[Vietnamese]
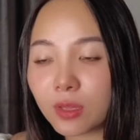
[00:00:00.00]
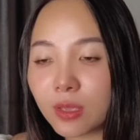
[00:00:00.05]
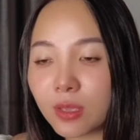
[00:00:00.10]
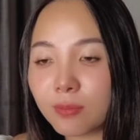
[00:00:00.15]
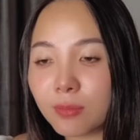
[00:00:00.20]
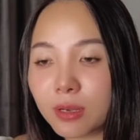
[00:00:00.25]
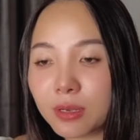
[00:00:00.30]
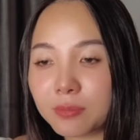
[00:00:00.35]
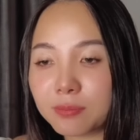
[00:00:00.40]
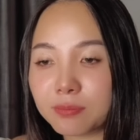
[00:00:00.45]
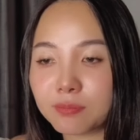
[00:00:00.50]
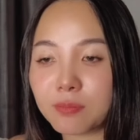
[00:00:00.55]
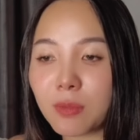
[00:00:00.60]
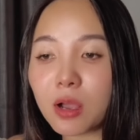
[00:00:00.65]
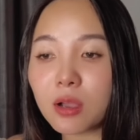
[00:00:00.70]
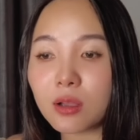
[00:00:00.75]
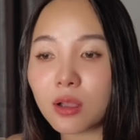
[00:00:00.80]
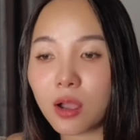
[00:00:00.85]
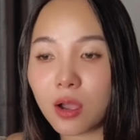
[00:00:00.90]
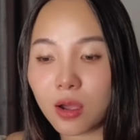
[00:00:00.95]
Mình
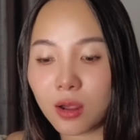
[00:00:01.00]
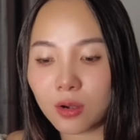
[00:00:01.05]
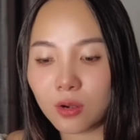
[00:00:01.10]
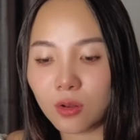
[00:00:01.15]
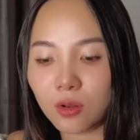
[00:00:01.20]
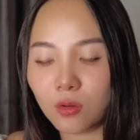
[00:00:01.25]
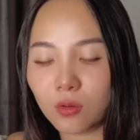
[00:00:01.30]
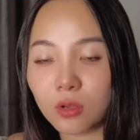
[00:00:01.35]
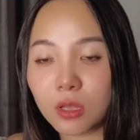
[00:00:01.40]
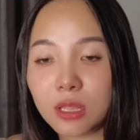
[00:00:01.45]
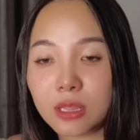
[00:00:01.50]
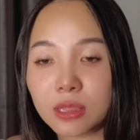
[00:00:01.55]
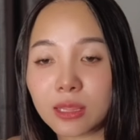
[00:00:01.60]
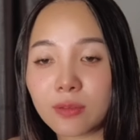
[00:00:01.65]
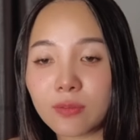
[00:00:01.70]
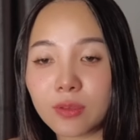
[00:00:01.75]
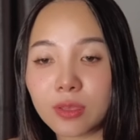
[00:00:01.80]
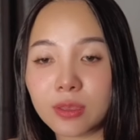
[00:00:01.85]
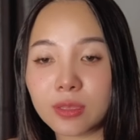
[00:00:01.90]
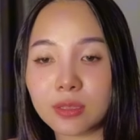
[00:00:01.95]
bất ngờ luôn, tại
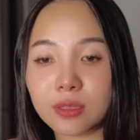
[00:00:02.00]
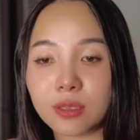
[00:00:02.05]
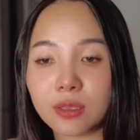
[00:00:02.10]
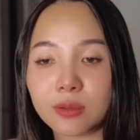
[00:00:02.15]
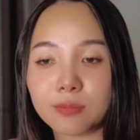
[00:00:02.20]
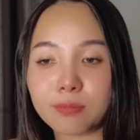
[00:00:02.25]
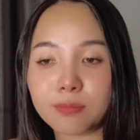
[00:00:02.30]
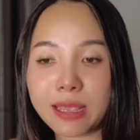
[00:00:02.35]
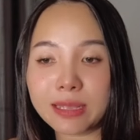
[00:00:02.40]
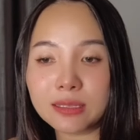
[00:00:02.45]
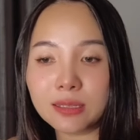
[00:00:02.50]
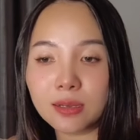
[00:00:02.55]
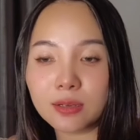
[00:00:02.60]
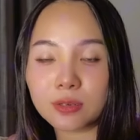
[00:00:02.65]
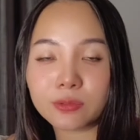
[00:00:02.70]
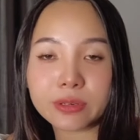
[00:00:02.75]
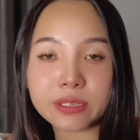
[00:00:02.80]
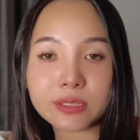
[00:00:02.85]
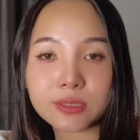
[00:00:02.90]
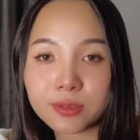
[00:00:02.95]
vì bản
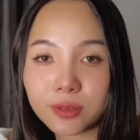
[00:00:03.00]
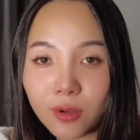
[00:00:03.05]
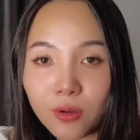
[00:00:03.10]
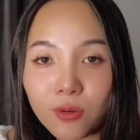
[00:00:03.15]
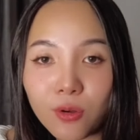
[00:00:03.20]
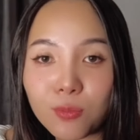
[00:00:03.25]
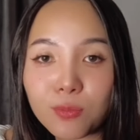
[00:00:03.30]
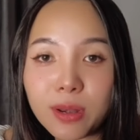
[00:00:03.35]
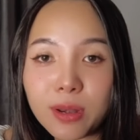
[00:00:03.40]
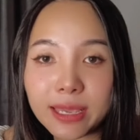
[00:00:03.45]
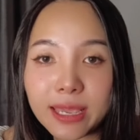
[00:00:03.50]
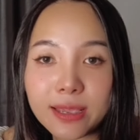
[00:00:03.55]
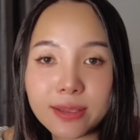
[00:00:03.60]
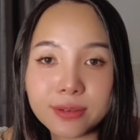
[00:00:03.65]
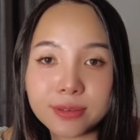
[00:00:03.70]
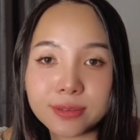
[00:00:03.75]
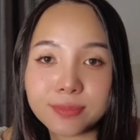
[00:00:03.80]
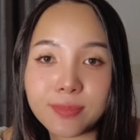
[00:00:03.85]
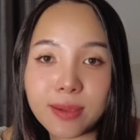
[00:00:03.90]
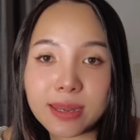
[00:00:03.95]
thân Crystal cũng là cái
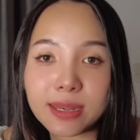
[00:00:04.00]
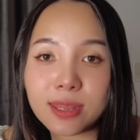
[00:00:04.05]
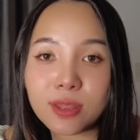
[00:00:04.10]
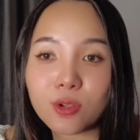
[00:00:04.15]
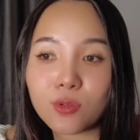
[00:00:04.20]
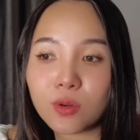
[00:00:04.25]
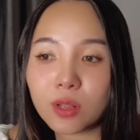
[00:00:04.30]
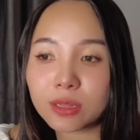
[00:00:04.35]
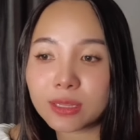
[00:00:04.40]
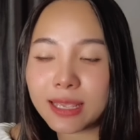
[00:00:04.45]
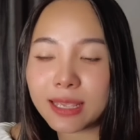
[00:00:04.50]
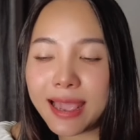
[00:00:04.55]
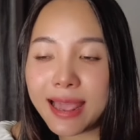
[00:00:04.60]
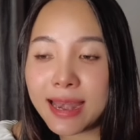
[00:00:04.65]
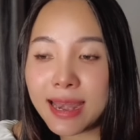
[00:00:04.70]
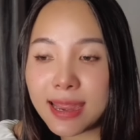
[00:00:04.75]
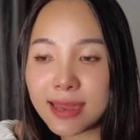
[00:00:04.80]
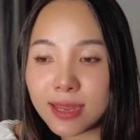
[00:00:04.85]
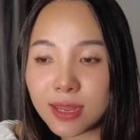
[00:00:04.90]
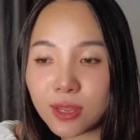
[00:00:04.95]
người mà đi du lịch khá
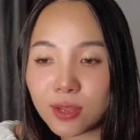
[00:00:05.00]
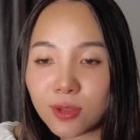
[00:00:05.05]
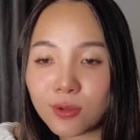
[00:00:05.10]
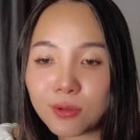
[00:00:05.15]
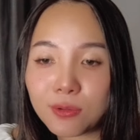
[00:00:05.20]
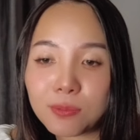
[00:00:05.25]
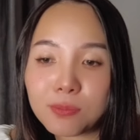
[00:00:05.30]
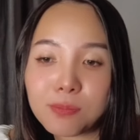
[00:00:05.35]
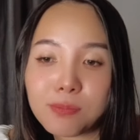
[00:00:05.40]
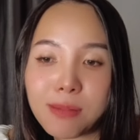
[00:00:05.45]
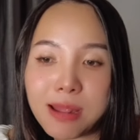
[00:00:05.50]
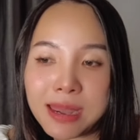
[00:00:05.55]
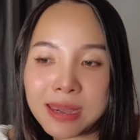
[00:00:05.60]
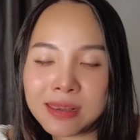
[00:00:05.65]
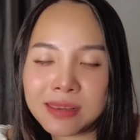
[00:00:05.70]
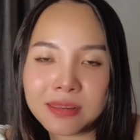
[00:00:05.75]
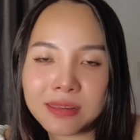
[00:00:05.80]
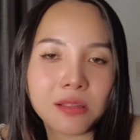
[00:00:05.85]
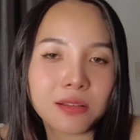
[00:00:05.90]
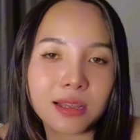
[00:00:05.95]
là nhiều mà
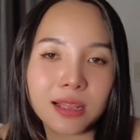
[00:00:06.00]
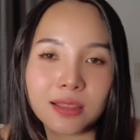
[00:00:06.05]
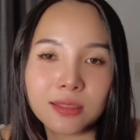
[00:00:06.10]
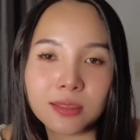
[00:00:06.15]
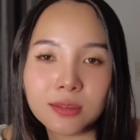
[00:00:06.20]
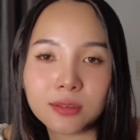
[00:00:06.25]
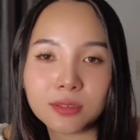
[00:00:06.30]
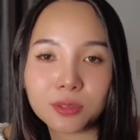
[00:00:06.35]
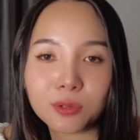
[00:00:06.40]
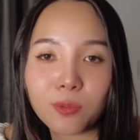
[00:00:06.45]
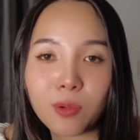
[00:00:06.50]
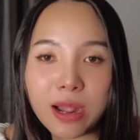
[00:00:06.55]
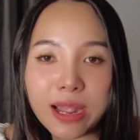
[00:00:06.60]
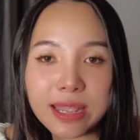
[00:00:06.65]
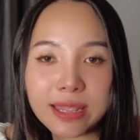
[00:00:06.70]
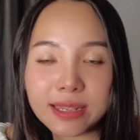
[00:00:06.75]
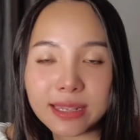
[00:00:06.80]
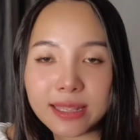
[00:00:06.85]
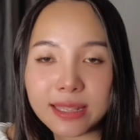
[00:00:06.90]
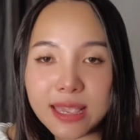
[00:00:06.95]
rất là lười
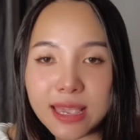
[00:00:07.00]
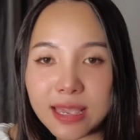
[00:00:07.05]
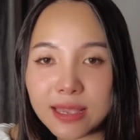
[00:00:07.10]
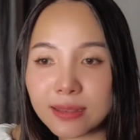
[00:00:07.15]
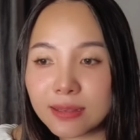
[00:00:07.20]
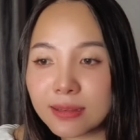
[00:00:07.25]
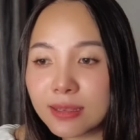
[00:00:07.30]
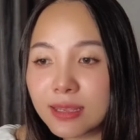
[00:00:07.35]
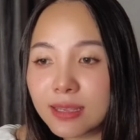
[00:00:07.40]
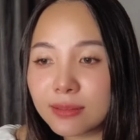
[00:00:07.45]
quay cả nhà.